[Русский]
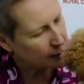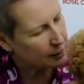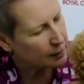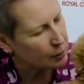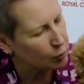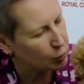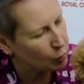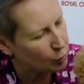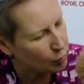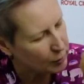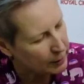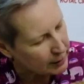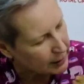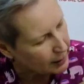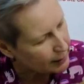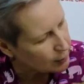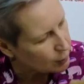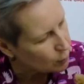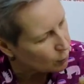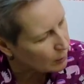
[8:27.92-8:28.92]
Кто
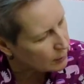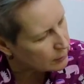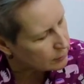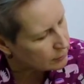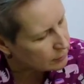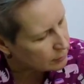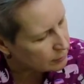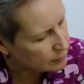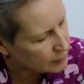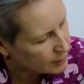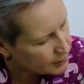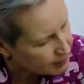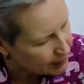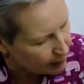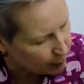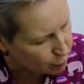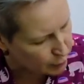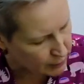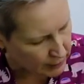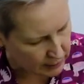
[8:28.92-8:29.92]
хулиганье? Нельзя
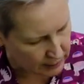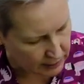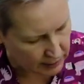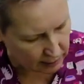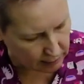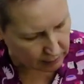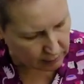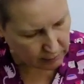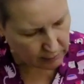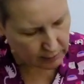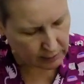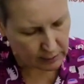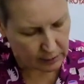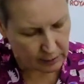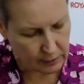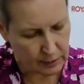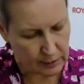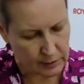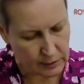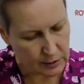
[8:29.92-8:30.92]
кусаться.
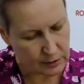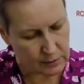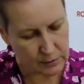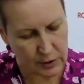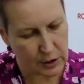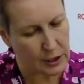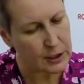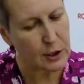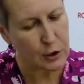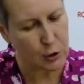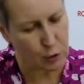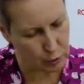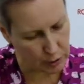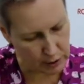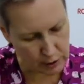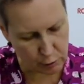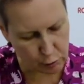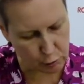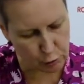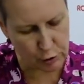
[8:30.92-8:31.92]
Сейчас еще
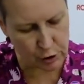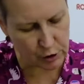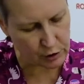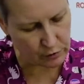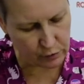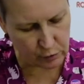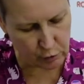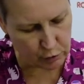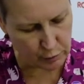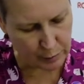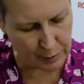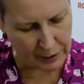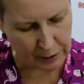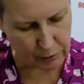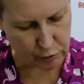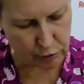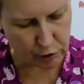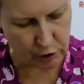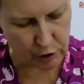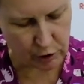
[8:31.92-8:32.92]
раз укусишь, в нос
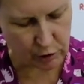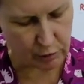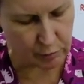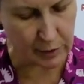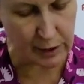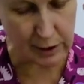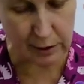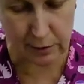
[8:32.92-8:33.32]
получишь. У меня,